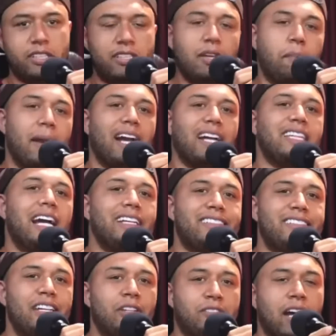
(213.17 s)
você pega 10
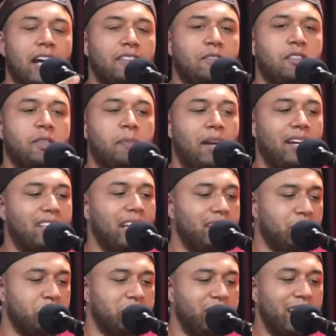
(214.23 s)
anos, aí, você pega 10
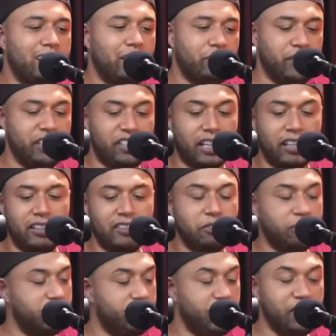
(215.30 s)
anos, 10 aos 20.
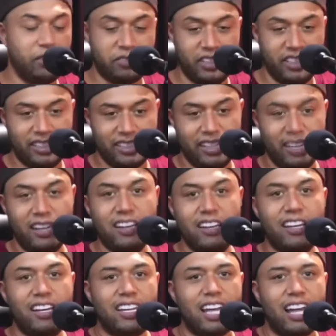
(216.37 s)
Dos 20 aos 30. Tem
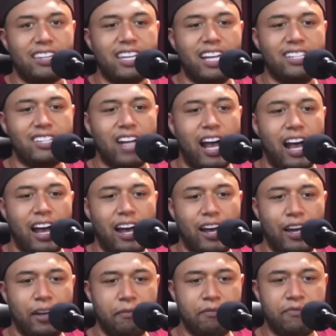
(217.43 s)
mais do que ela tem já de
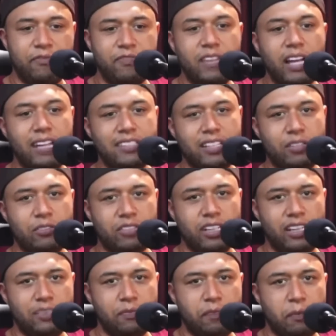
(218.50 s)
gol. 10 anos,
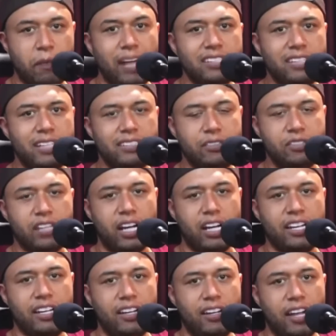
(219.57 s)
né? Mais de 10 anos de
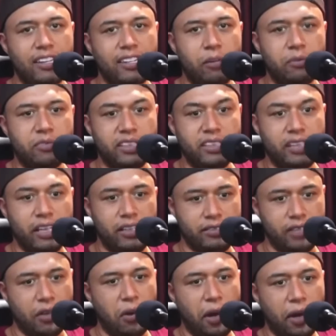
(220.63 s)
carreira. Ela tá oh. com 30 anos
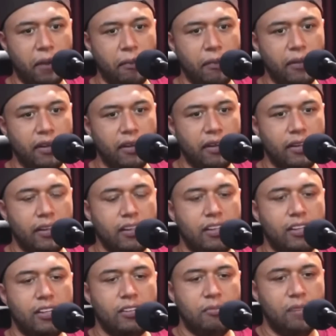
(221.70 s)
agora. Oh.
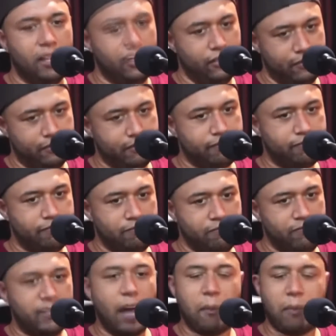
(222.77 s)
Mano,
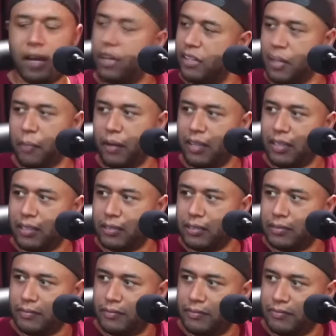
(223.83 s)
dá pra. Dá pra
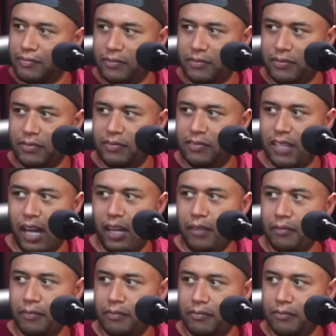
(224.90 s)
né?
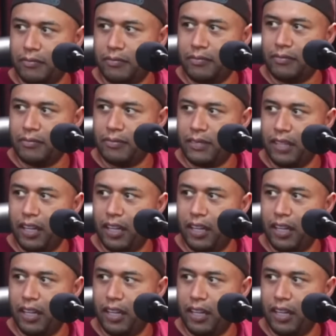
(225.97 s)
É, então.